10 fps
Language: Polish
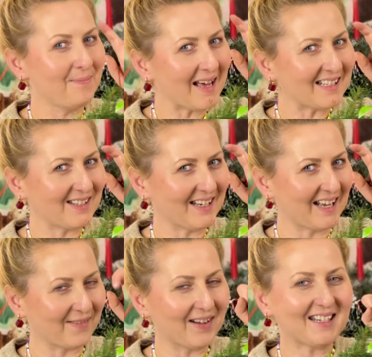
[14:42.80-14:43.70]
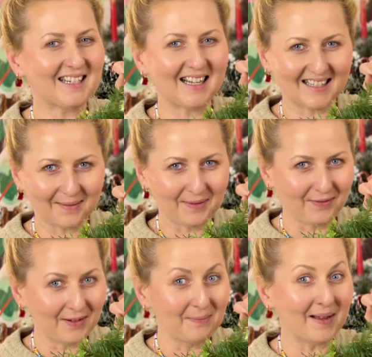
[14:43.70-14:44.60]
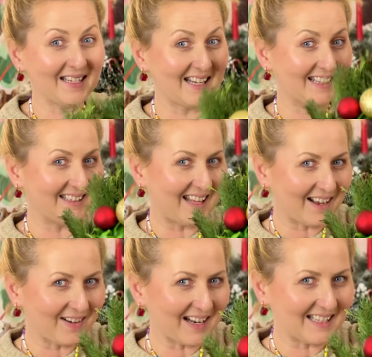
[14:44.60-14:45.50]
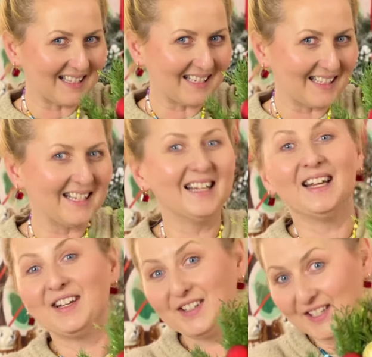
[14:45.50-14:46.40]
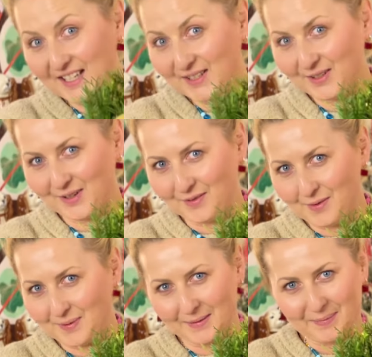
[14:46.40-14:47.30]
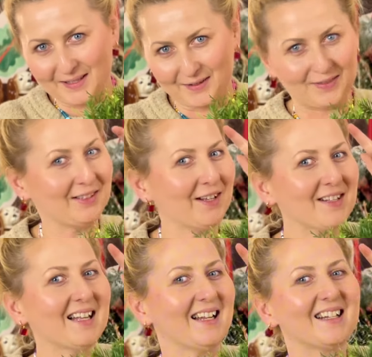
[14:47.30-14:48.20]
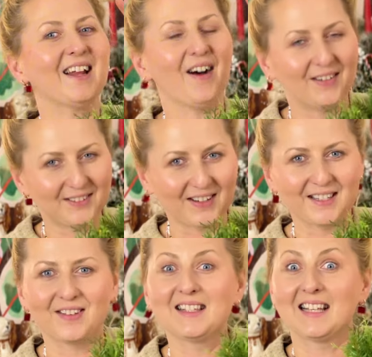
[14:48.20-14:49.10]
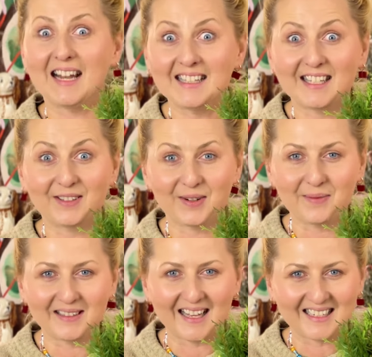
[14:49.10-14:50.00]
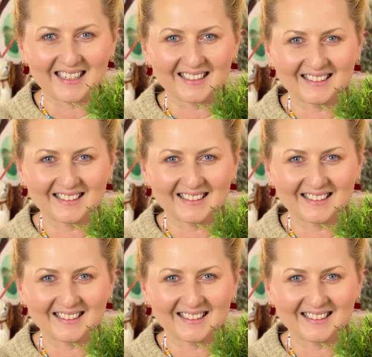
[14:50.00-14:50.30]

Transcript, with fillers: bardzo ciekawa, czy następny film będzie dekoracyjny, czy jedzonkowo-przepisowy. To zależy od Was, więc lećcie do komentarzy.